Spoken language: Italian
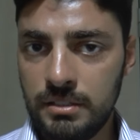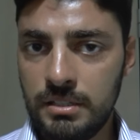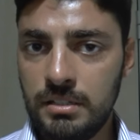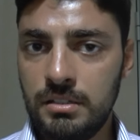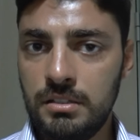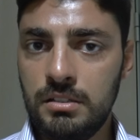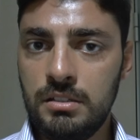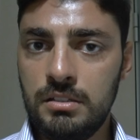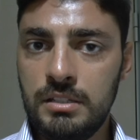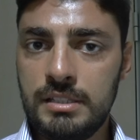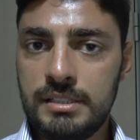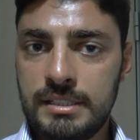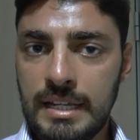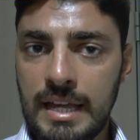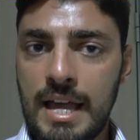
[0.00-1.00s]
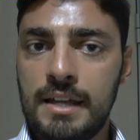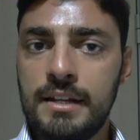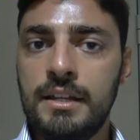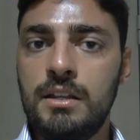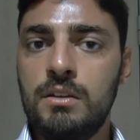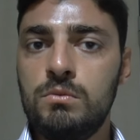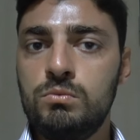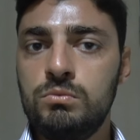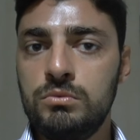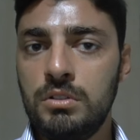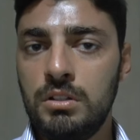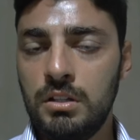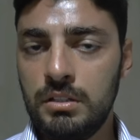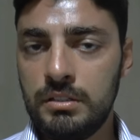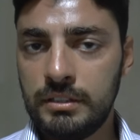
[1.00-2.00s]
di iniziare
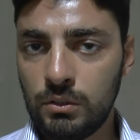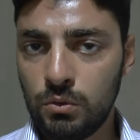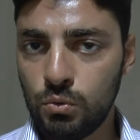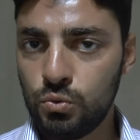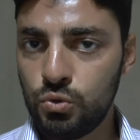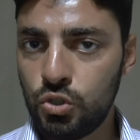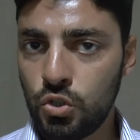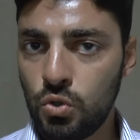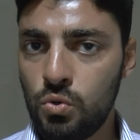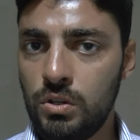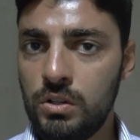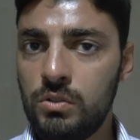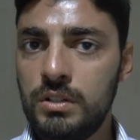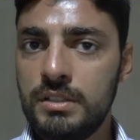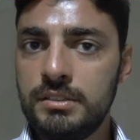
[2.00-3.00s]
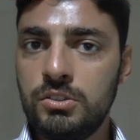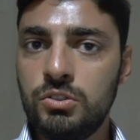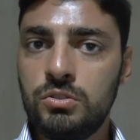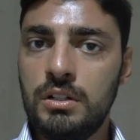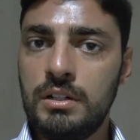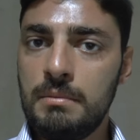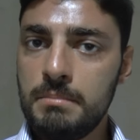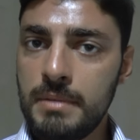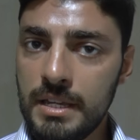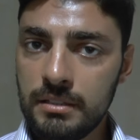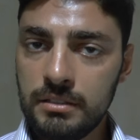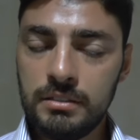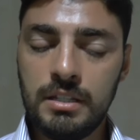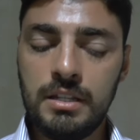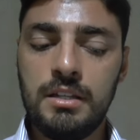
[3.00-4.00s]
un'interlocuzione con l'assessore
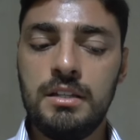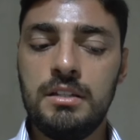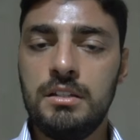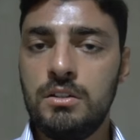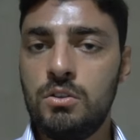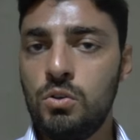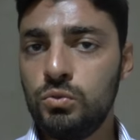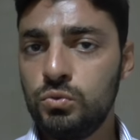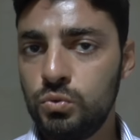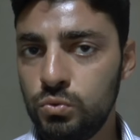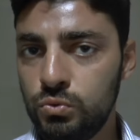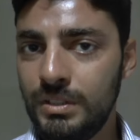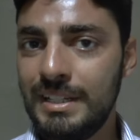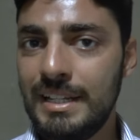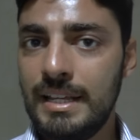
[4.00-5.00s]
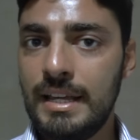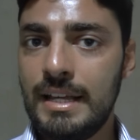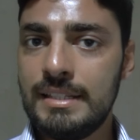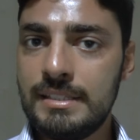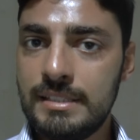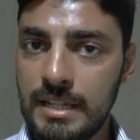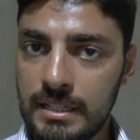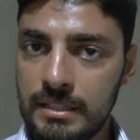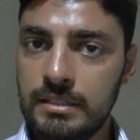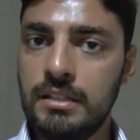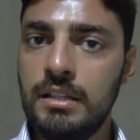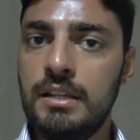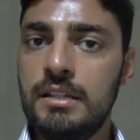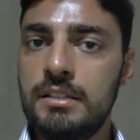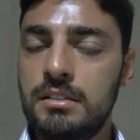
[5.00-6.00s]
all'ambiente, eh, con tutte le
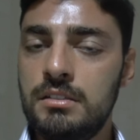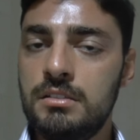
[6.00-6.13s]
aziende eh,